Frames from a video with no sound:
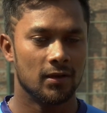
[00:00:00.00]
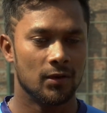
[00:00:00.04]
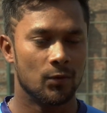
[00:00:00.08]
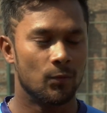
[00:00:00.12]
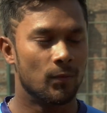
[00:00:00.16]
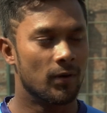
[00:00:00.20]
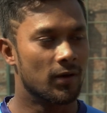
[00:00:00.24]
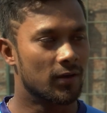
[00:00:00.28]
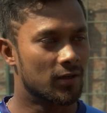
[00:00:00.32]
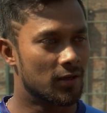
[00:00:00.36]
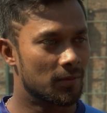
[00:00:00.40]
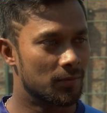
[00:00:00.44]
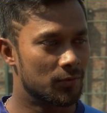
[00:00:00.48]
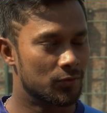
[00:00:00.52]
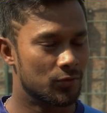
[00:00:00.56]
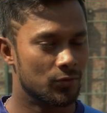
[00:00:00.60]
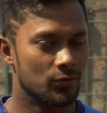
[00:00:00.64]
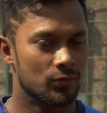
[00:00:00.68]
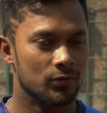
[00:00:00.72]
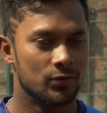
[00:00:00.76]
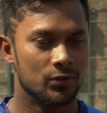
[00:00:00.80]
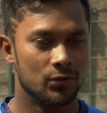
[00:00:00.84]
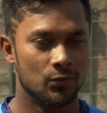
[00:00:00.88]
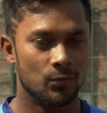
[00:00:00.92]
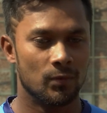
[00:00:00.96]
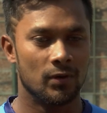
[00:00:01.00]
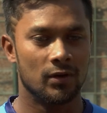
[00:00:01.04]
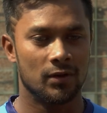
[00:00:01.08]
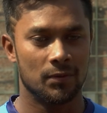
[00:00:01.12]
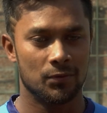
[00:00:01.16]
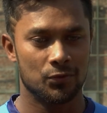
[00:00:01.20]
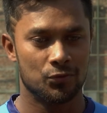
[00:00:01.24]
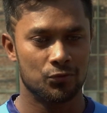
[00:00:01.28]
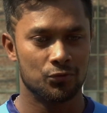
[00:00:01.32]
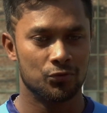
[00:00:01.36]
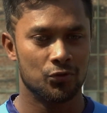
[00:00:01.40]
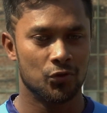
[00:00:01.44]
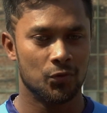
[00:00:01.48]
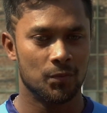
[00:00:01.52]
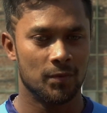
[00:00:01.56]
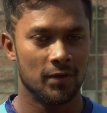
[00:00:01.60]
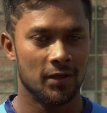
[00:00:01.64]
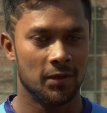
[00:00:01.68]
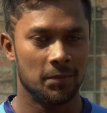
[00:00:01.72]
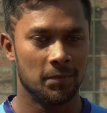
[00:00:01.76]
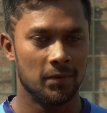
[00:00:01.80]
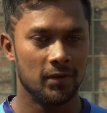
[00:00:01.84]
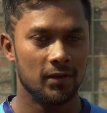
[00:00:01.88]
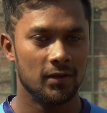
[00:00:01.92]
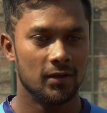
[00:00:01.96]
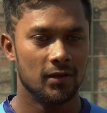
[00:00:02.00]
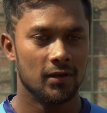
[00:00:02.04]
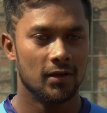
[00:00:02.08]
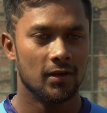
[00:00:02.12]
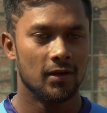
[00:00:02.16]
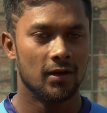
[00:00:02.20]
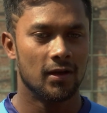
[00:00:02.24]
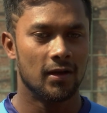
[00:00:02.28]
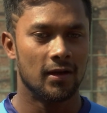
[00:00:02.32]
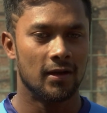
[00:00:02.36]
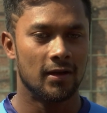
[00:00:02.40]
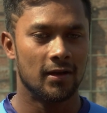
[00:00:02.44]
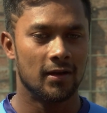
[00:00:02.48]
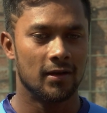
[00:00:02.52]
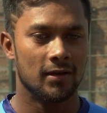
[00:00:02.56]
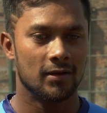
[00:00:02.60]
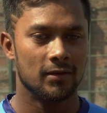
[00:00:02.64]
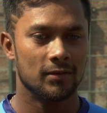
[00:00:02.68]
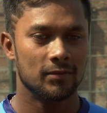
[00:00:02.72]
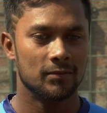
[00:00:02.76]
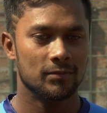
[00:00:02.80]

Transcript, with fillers: ওয়ার্ল্ড কাপের জন্য যদি ওয়ার্ল্ড কাপের সুযোগ পাই আমি আর